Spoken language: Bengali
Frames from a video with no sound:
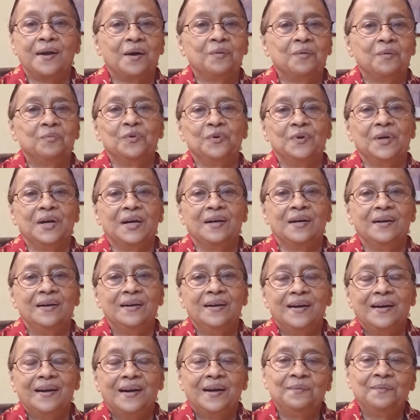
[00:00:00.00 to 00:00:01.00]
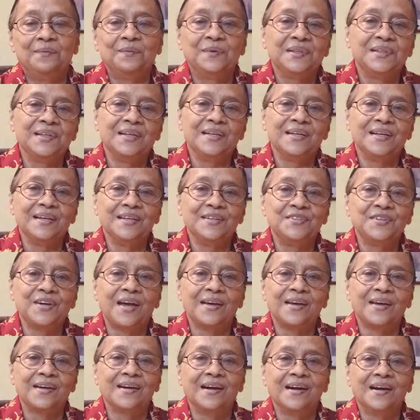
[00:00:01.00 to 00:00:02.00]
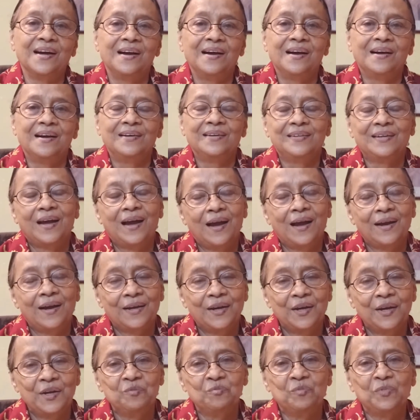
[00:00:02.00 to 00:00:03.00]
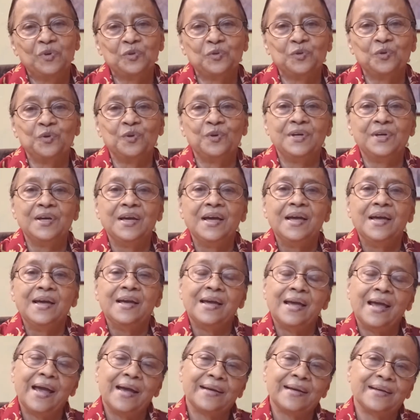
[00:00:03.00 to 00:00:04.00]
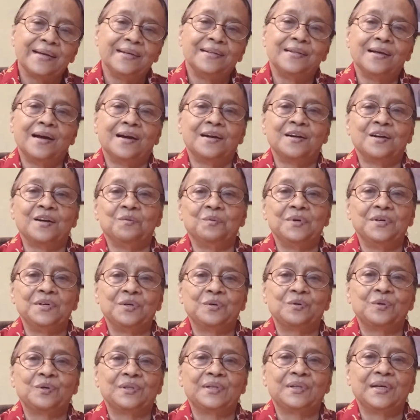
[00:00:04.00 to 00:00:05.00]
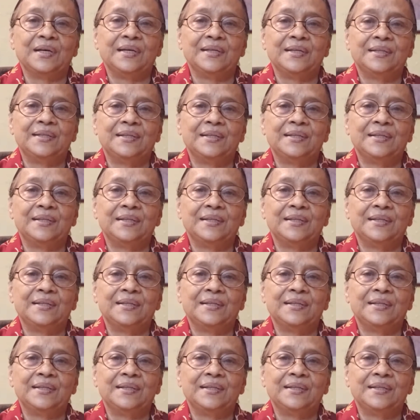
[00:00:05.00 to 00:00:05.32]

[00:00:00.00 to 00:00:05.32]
হারাবো না আমাদের এই জায়গা আগের মতোই একই ধারাবাহিকতায়